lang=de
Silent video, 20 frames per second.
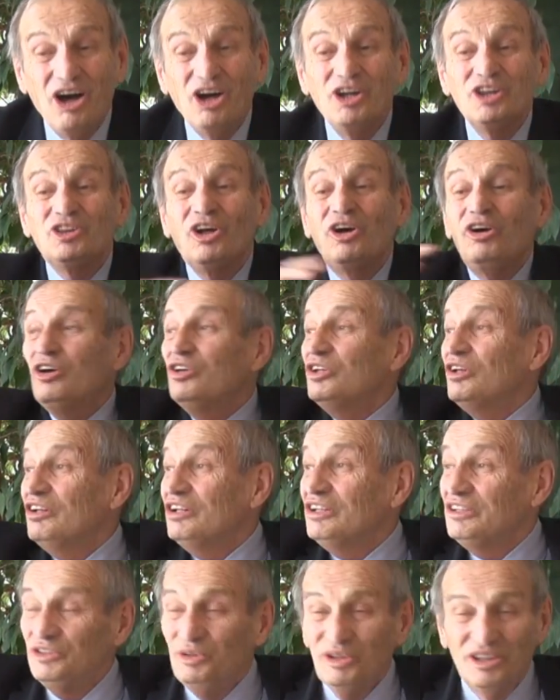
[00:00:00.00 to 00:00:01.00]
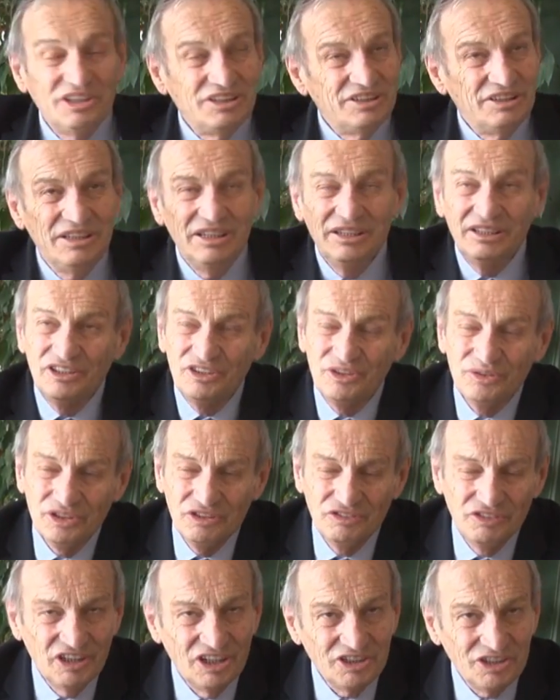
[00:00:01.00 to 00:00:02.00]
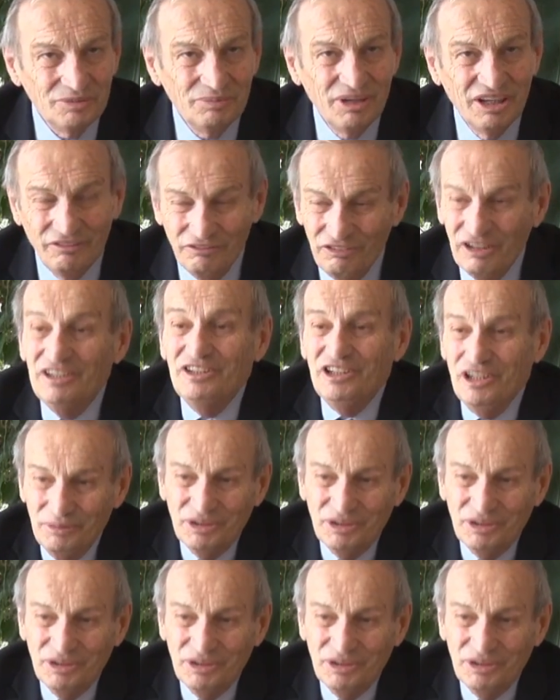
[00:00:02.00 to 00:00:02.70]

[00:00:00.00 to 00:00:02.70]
Auch da äh, durchzieht das Universum ein Feld,